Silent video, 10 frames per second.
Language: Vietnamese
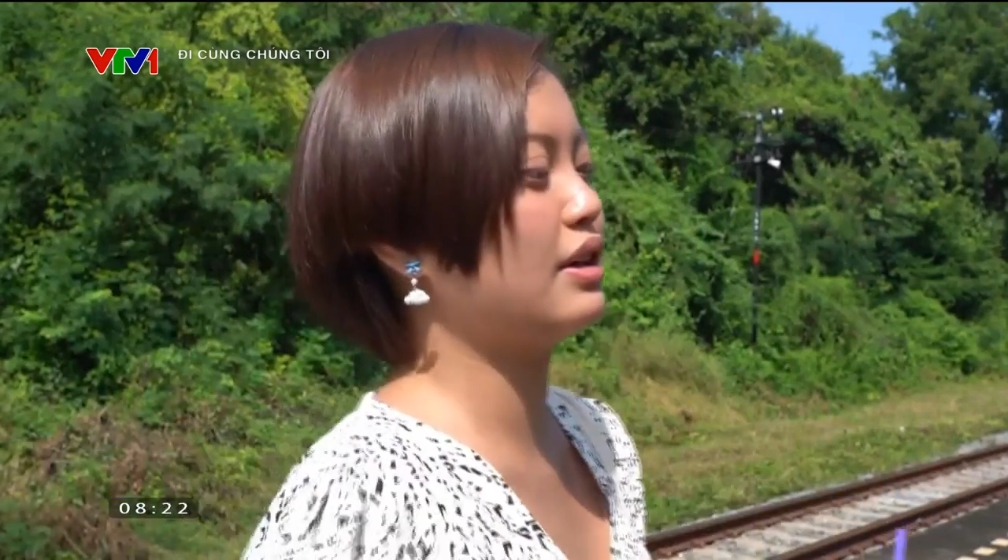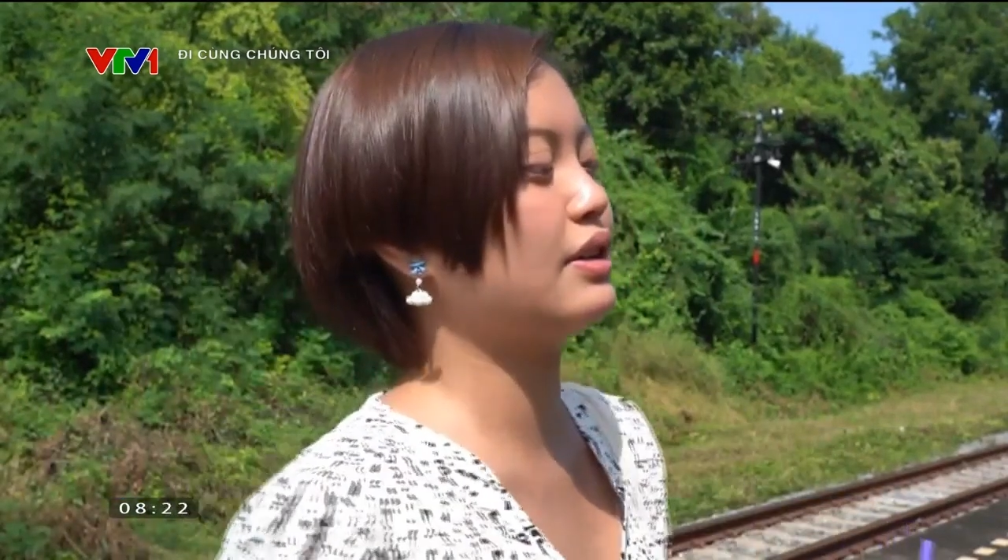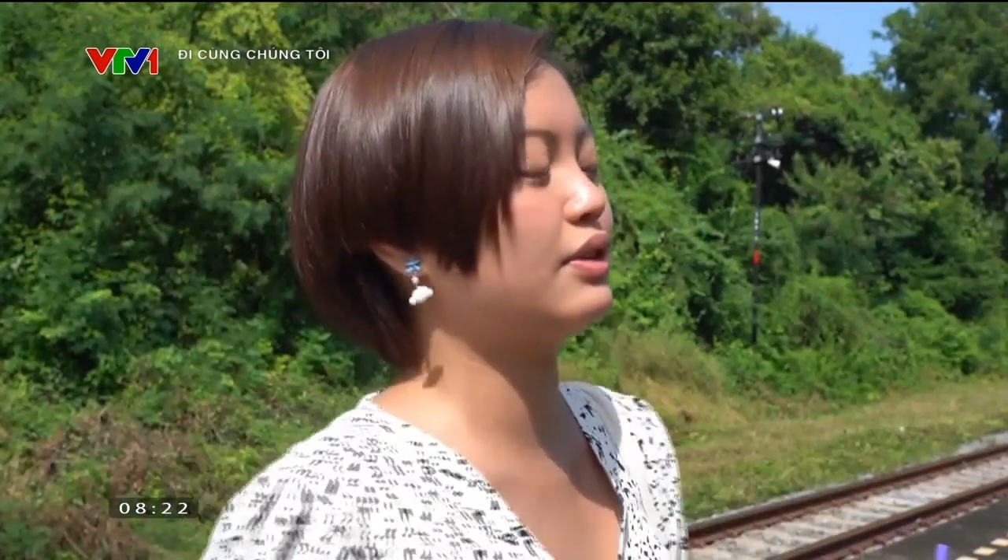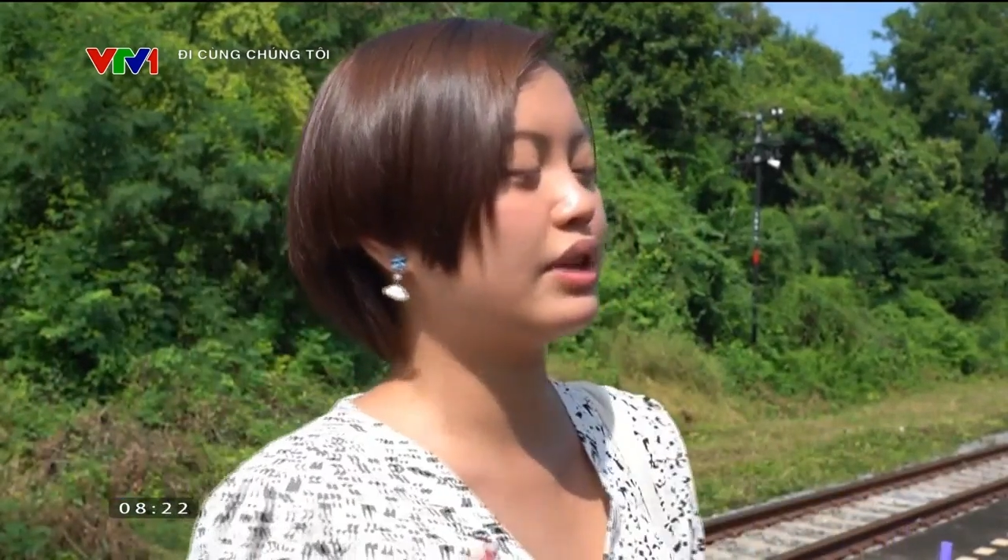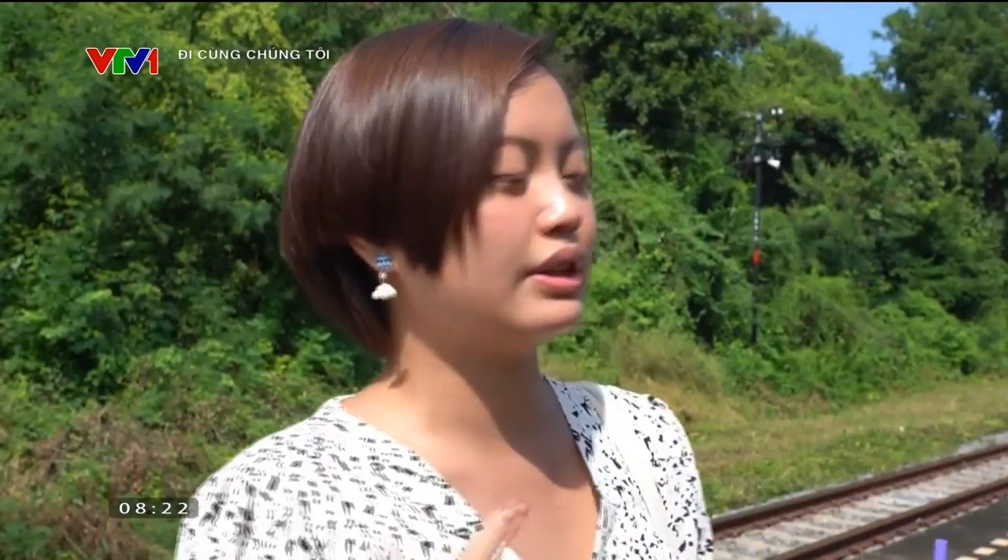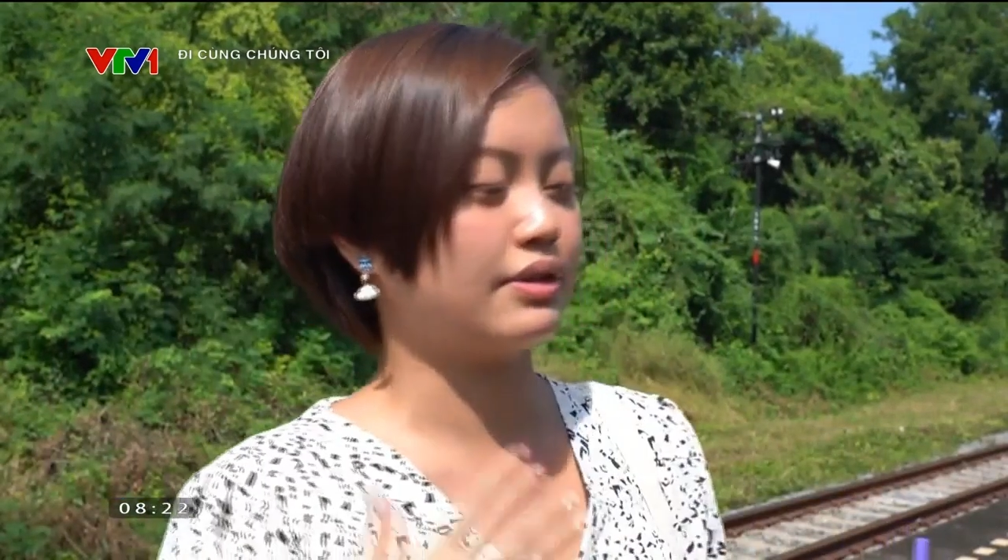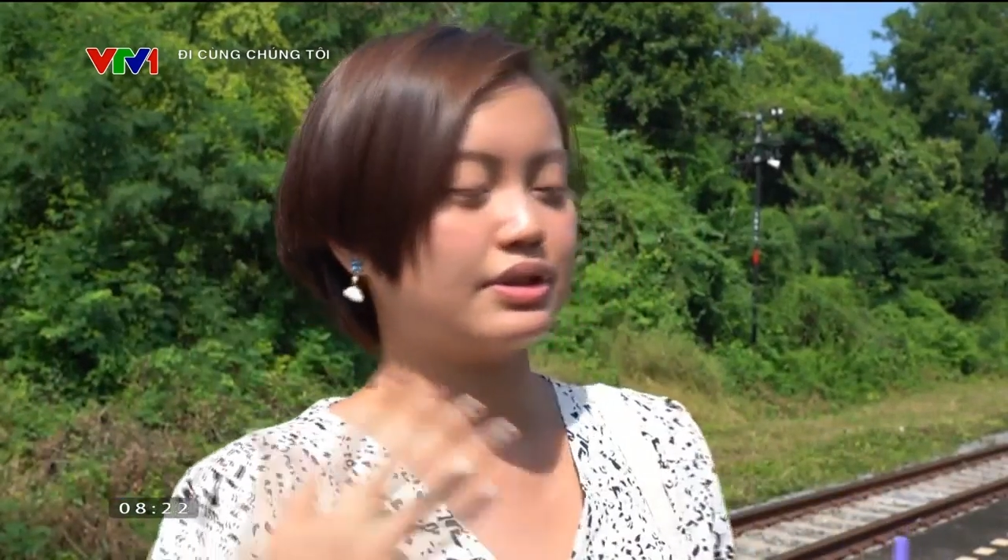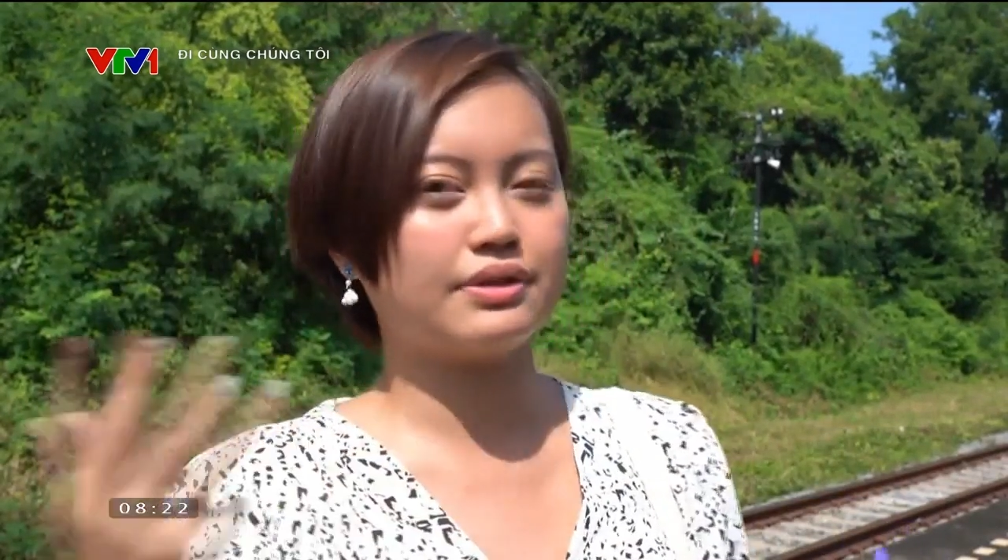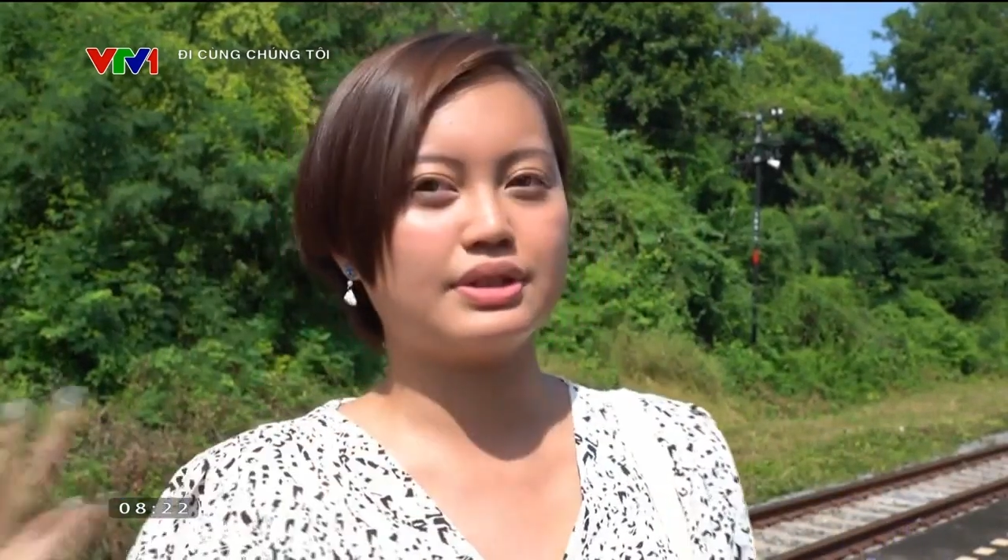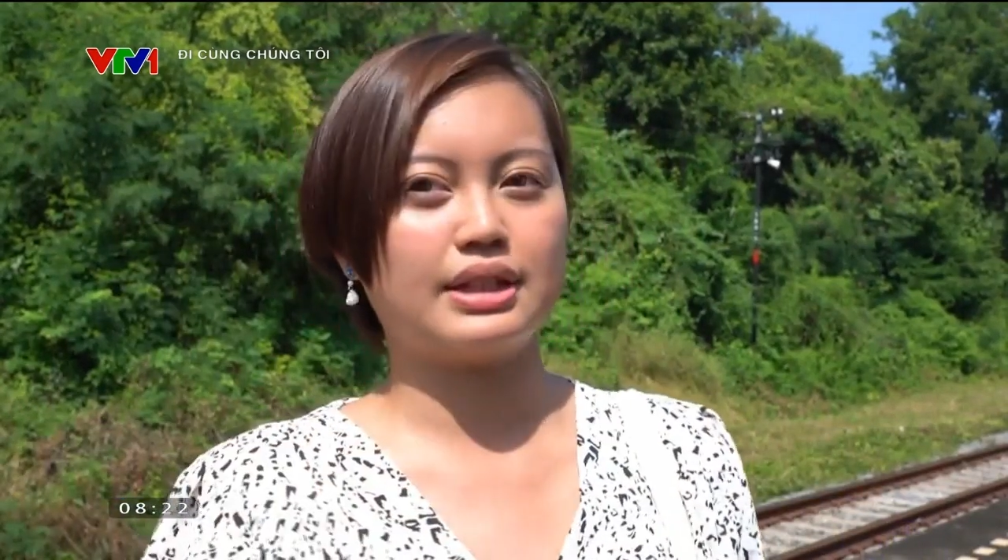như Bangkok
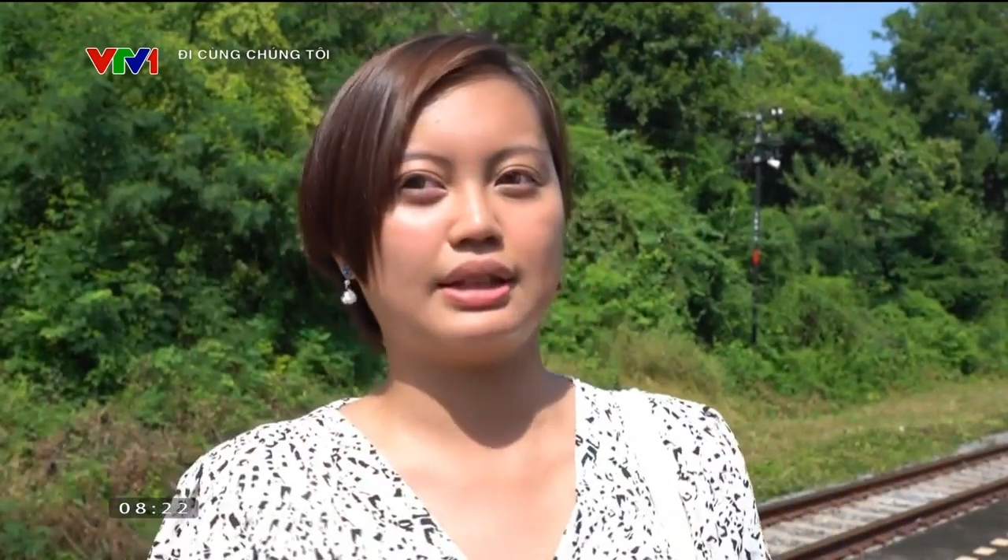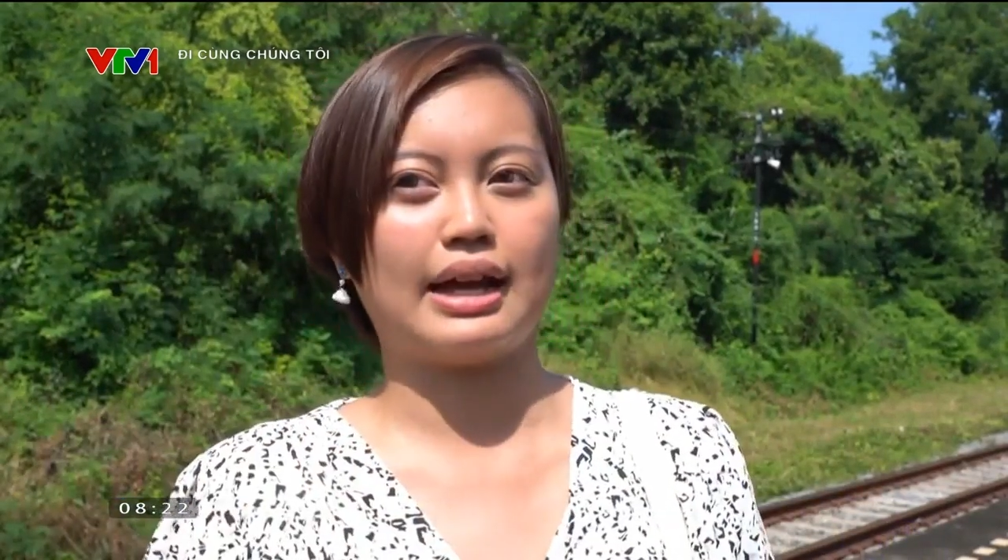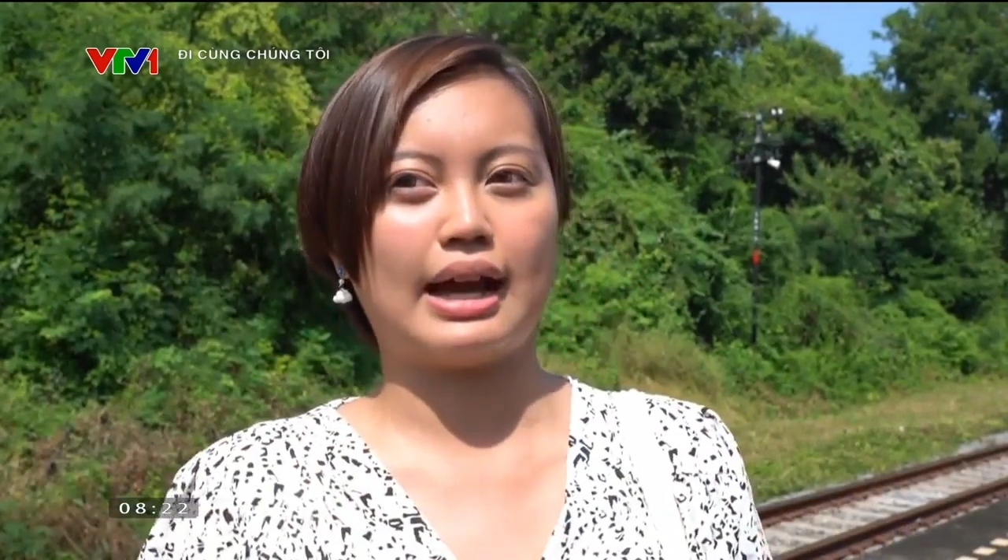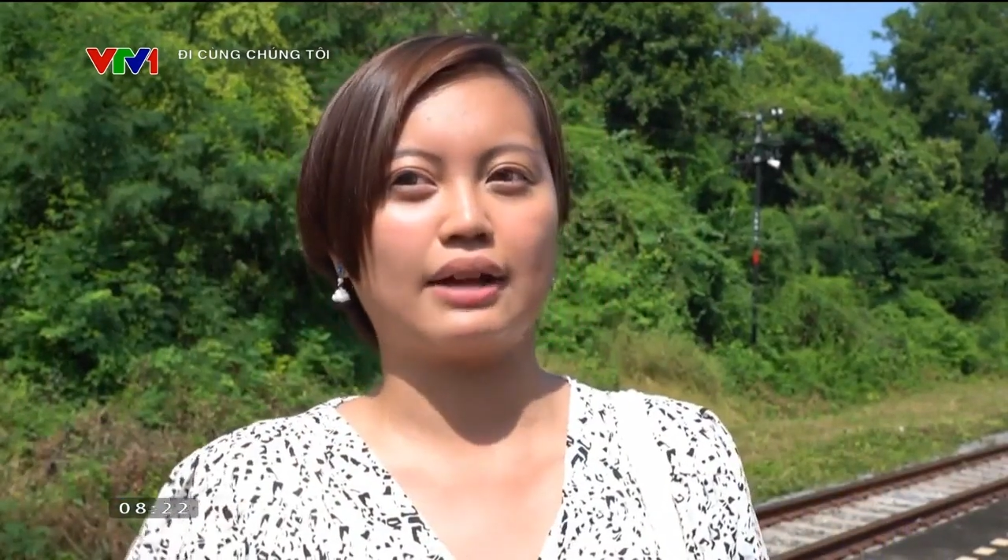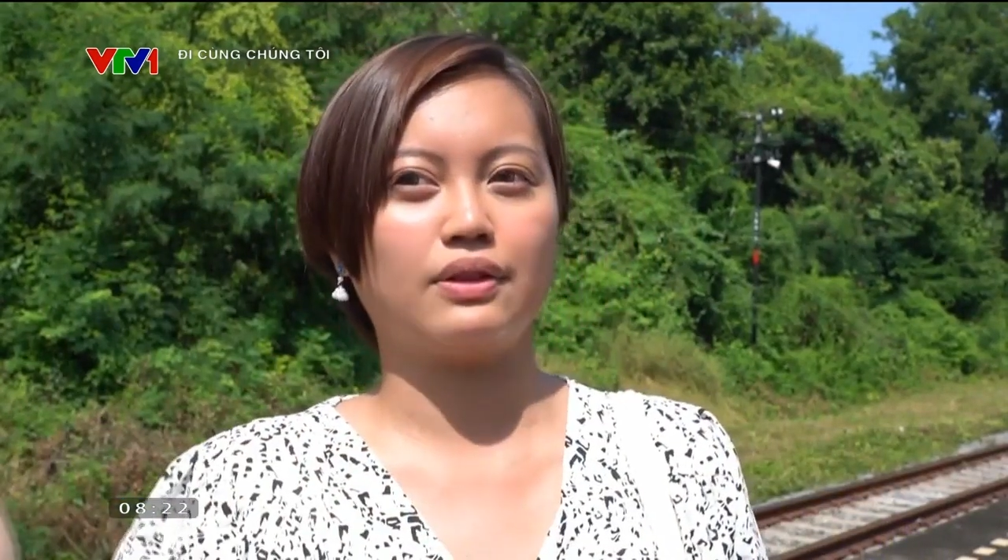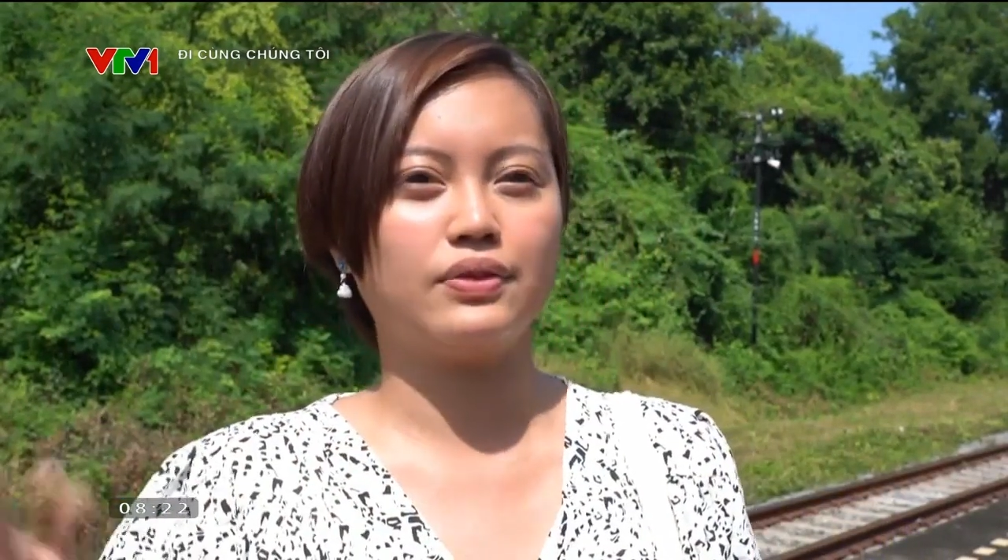hay Chiang Mai.